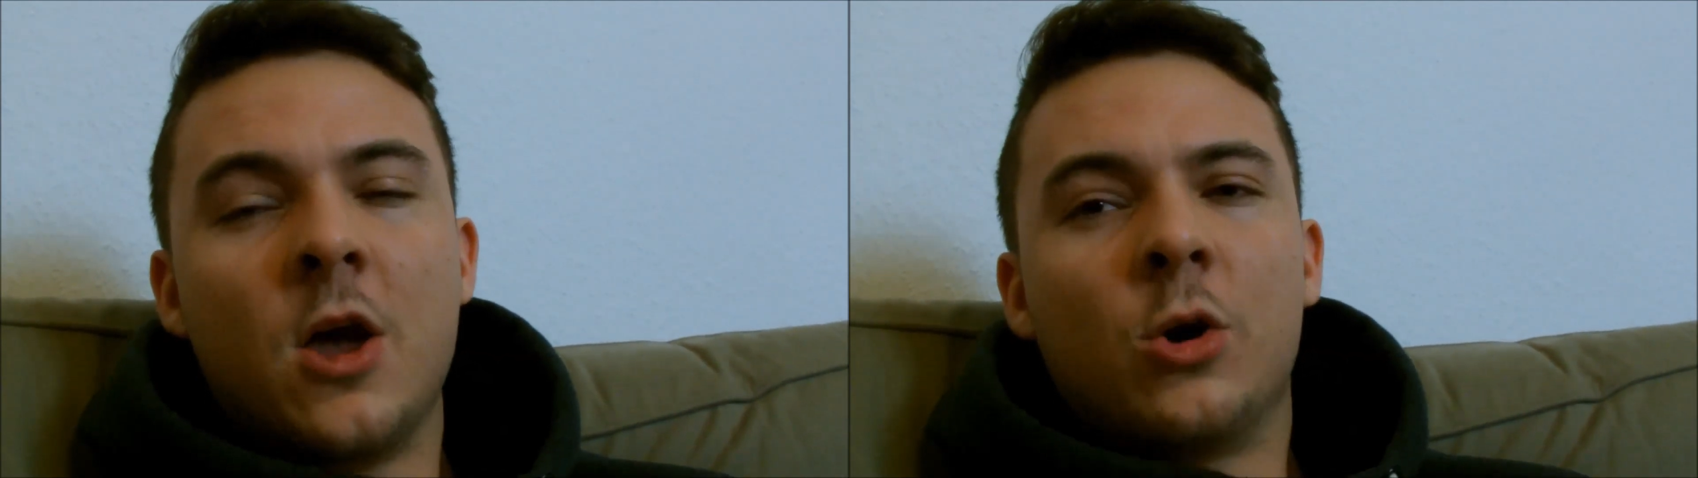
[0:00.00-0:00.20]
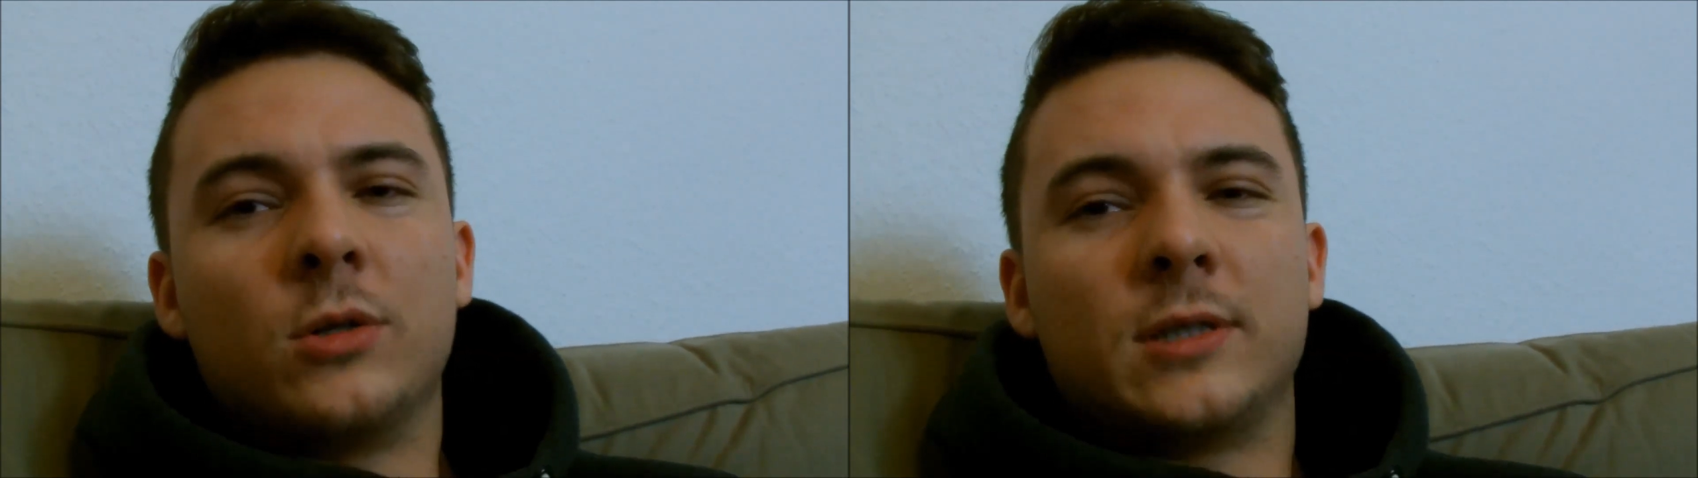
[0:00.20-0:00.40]

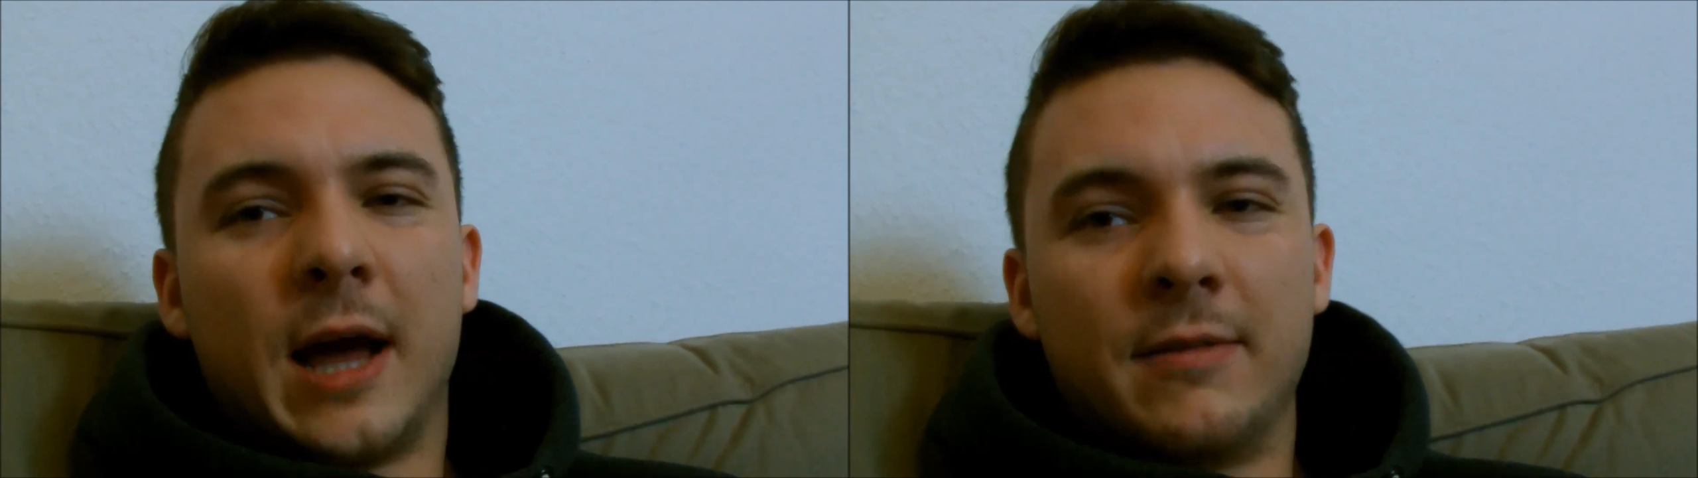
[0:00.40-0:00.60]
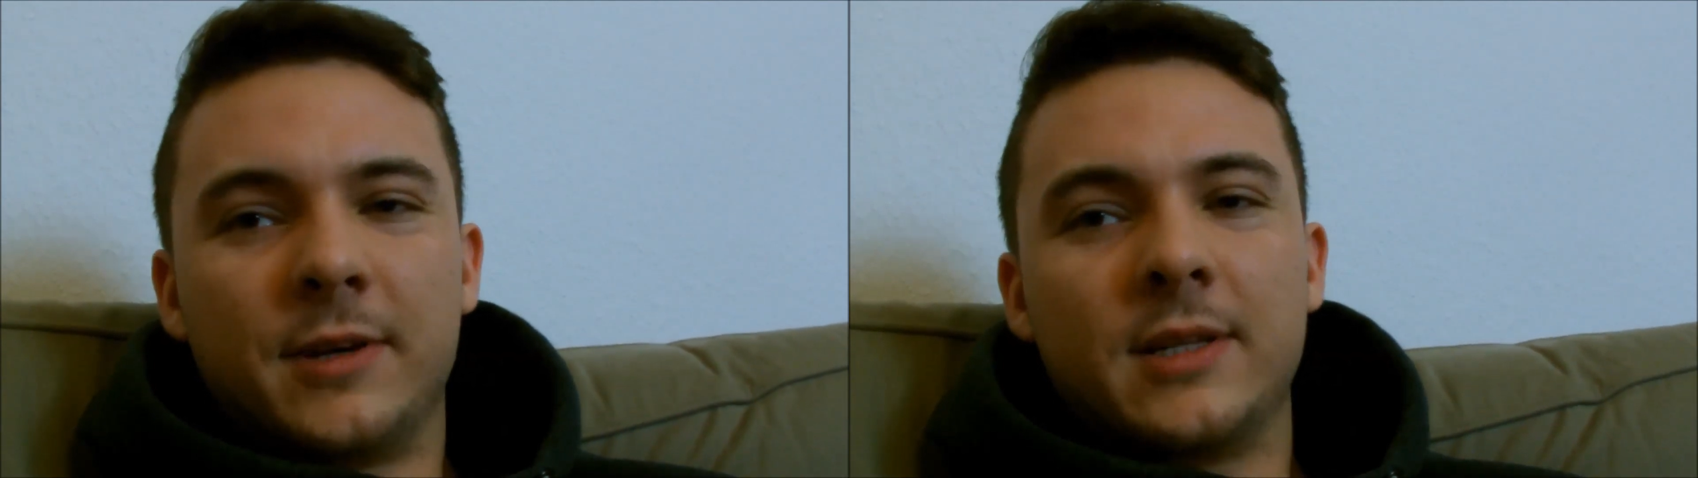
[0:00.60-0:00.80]
Und
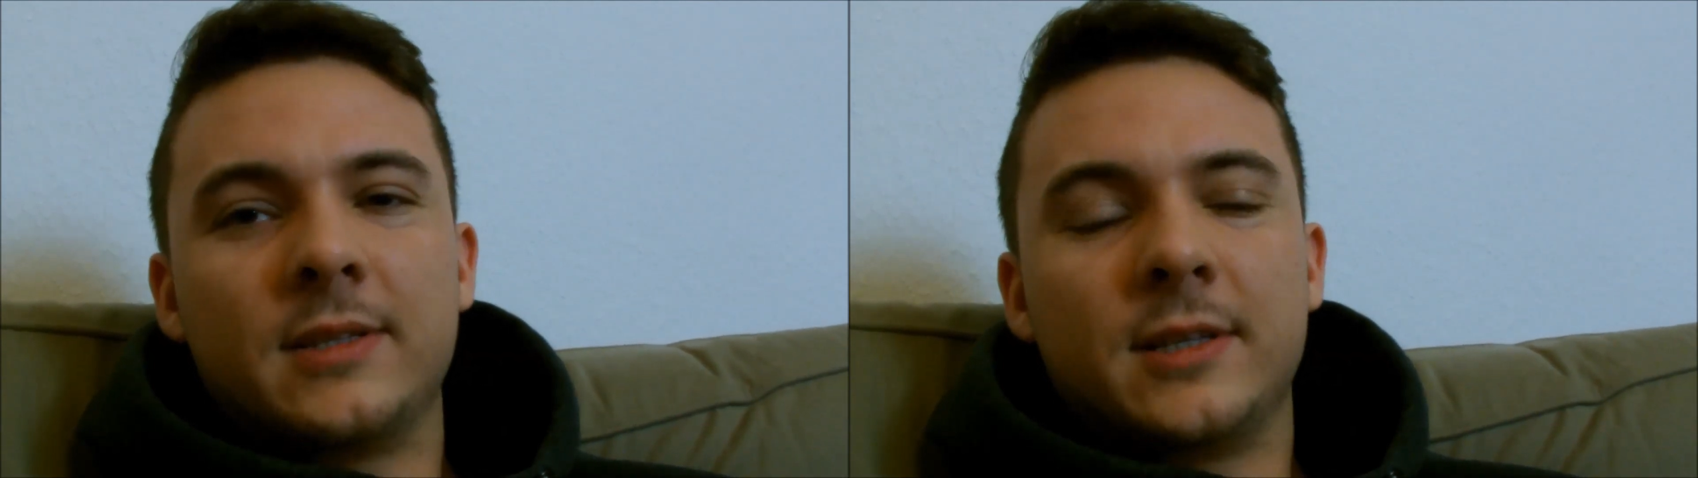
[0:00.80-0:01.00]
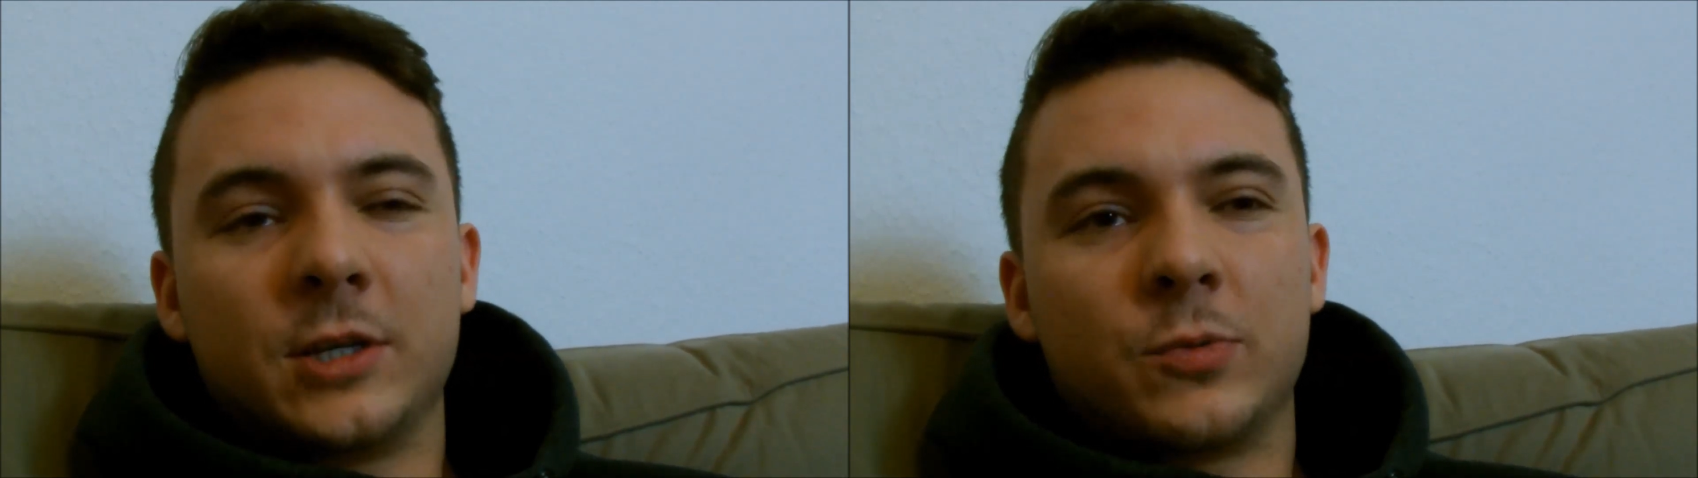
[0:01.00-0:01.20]
dann
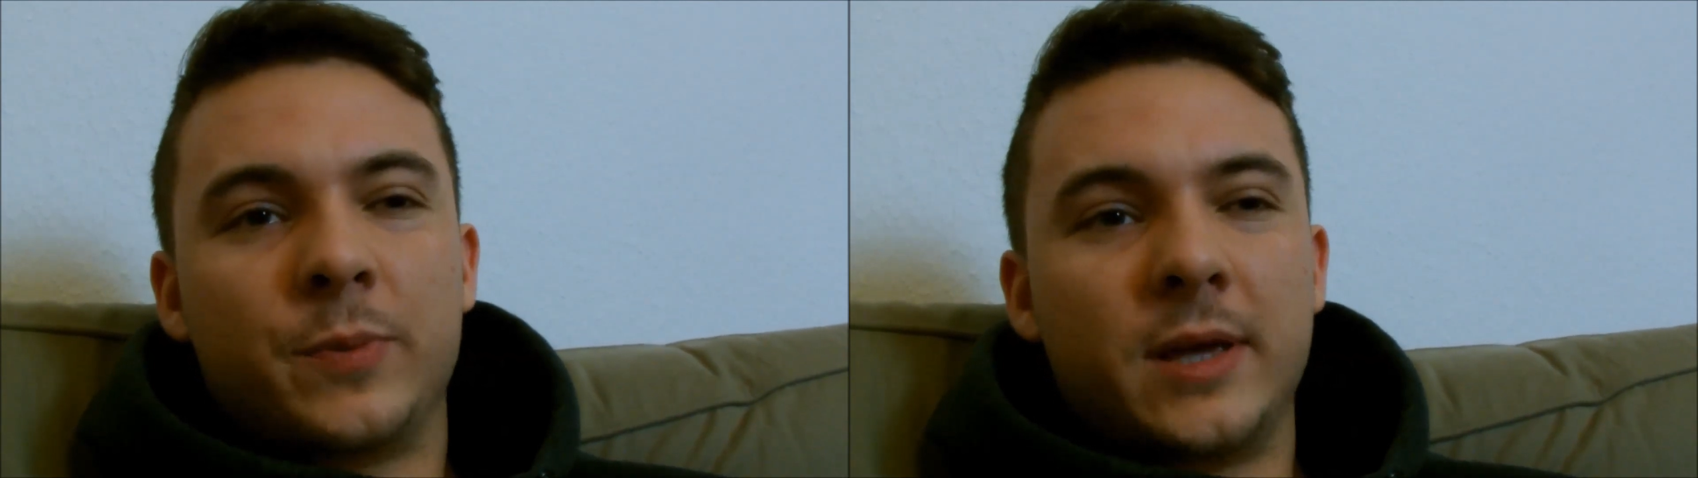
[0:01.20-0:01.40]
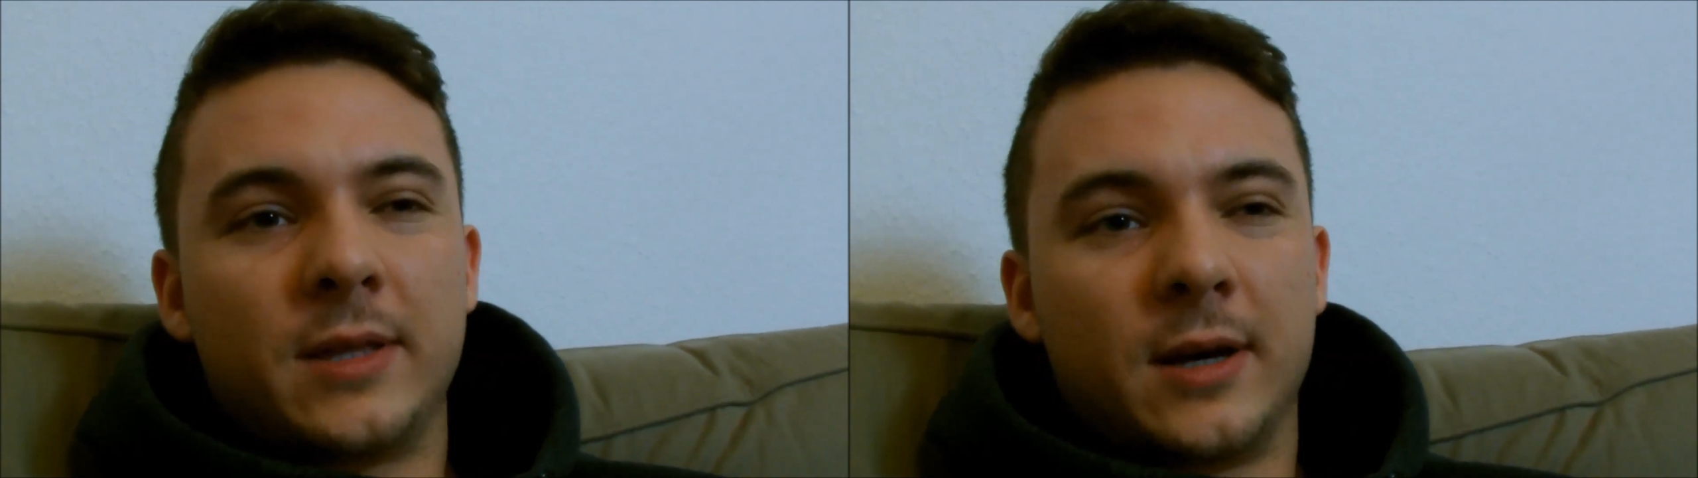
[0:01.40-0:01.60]
werdet ihr
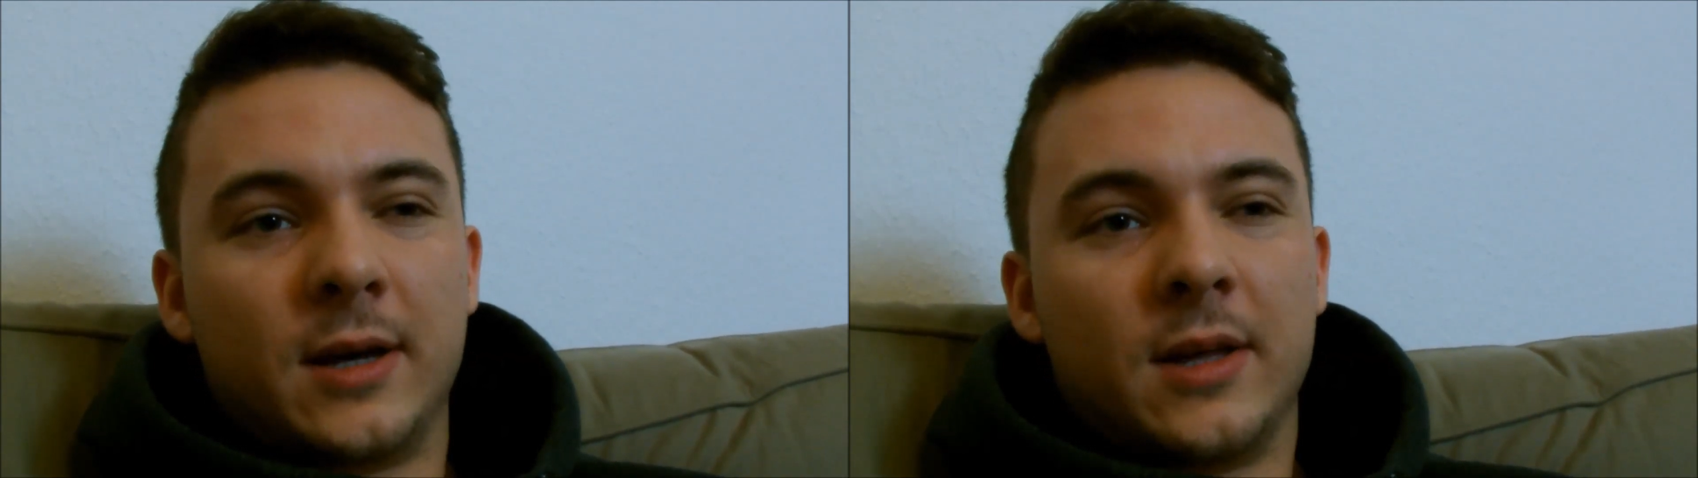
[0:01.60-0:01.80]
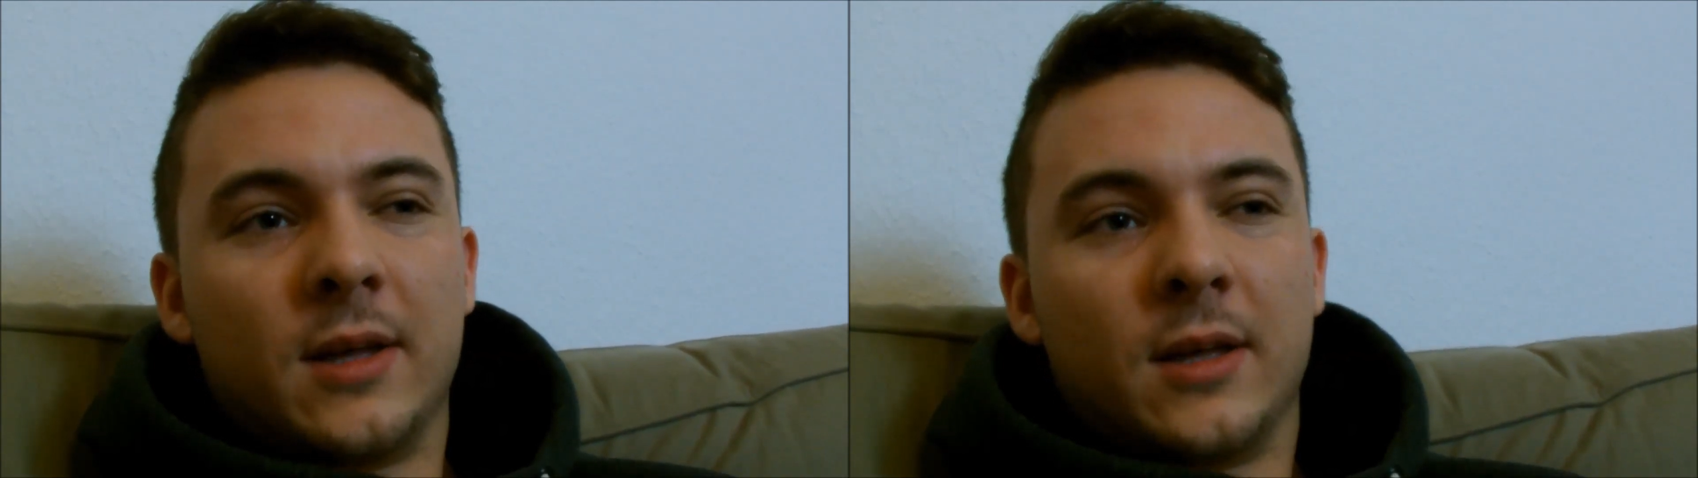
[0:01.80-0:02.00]
später